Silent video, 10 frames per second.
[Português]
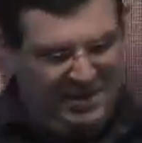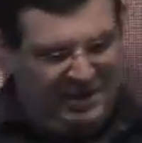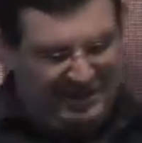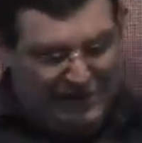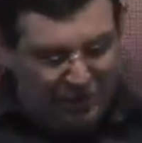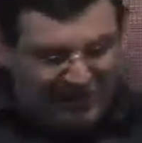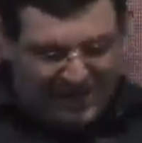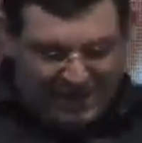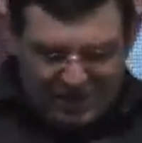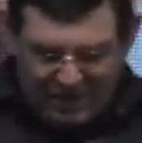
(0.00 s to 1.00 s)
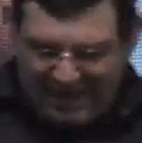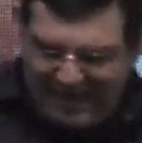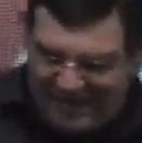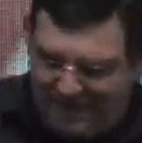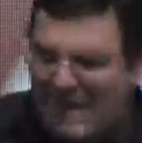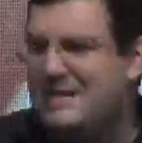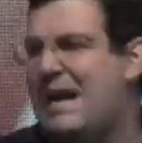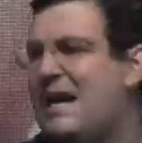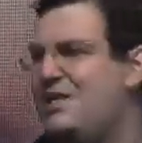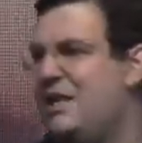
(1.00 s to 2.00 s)
E tem muita gente que lê essa
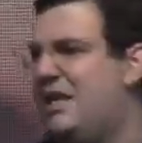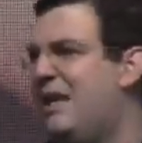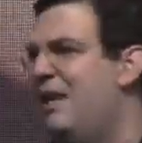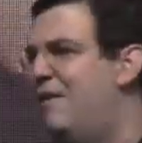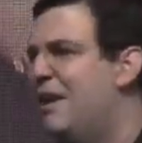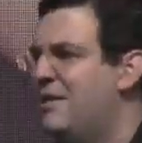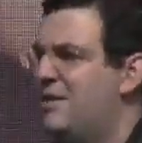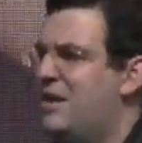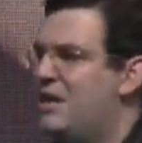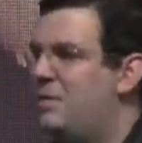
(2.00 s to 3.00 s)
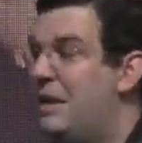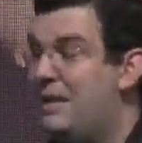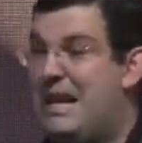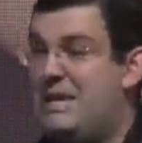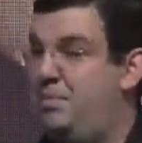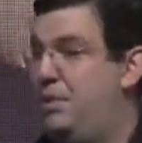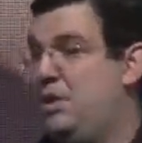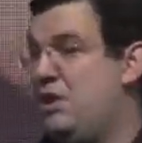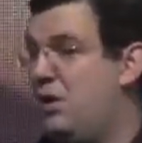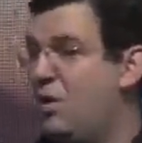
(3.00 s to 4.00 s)
passagem aqui, levanta-te e resplandece, porque
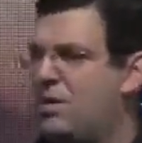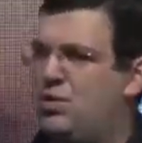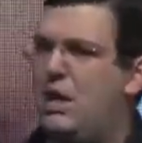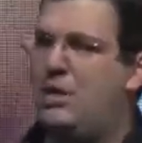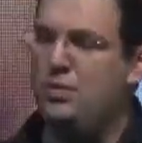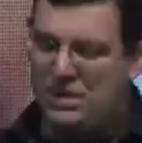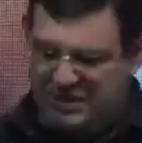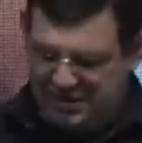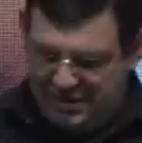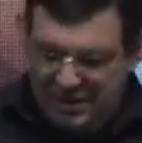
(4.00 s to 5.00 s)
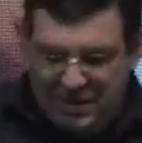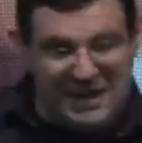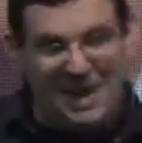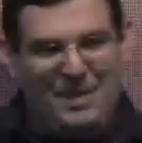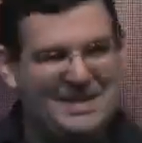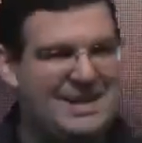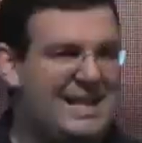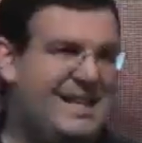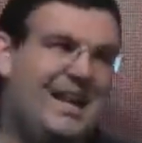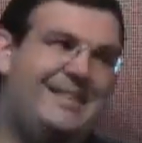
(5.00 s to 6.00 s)
chegou a sua luz, e a
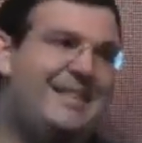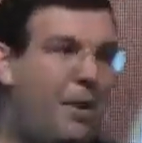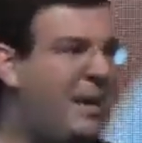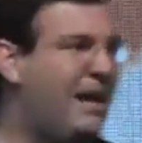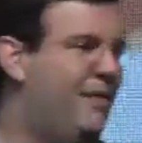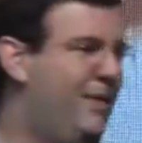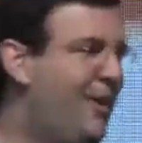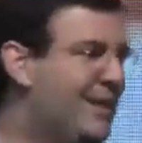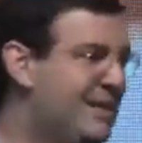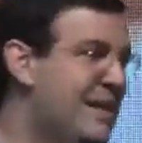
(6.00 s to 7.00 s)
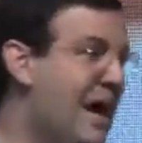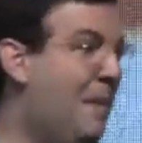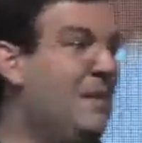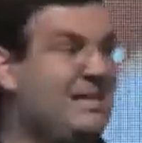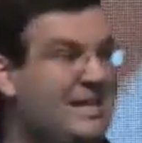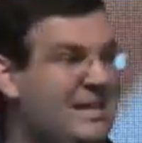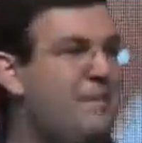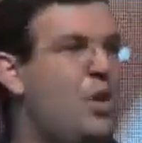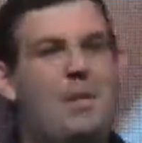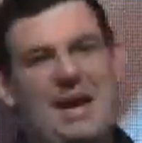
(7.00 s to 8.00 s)
passagem é tão maravilhosa, a passagem tem
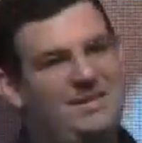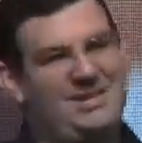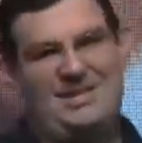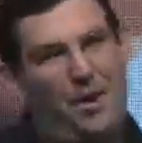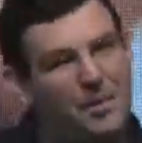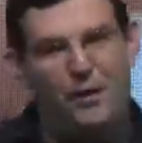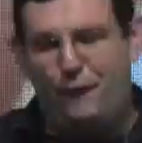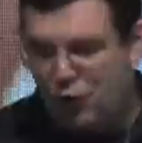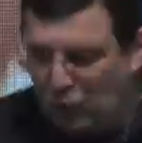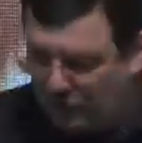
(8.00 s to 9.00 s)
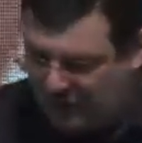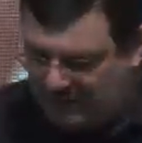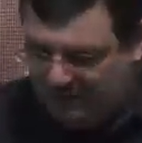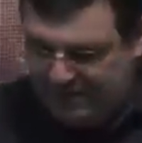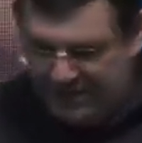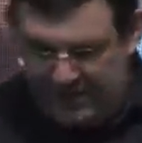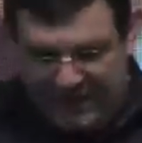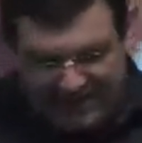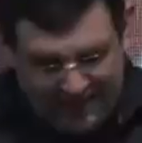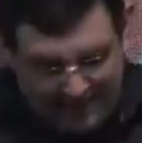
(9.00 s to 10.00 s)
promessas tão profundas,
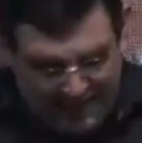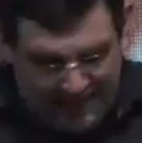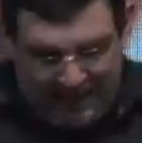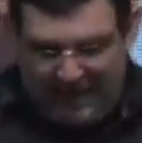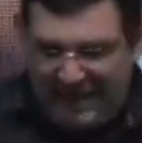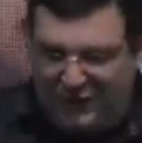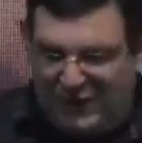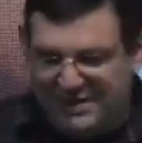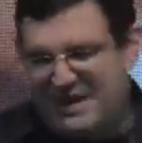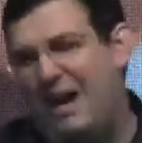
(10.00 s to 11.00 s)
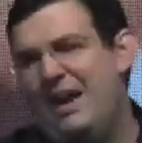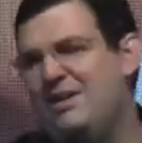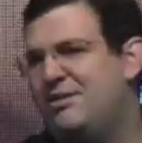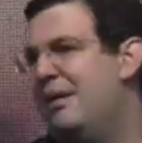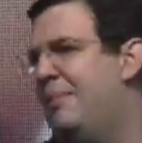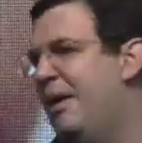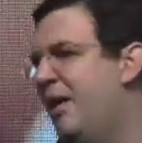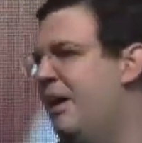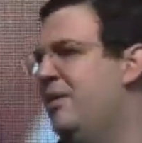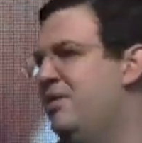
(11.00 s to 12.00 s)
que elas falam assim: ah, isso não é para
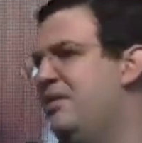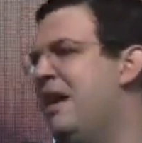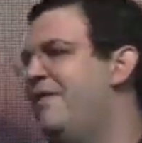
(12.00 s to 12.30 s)
nós, não, isso tem a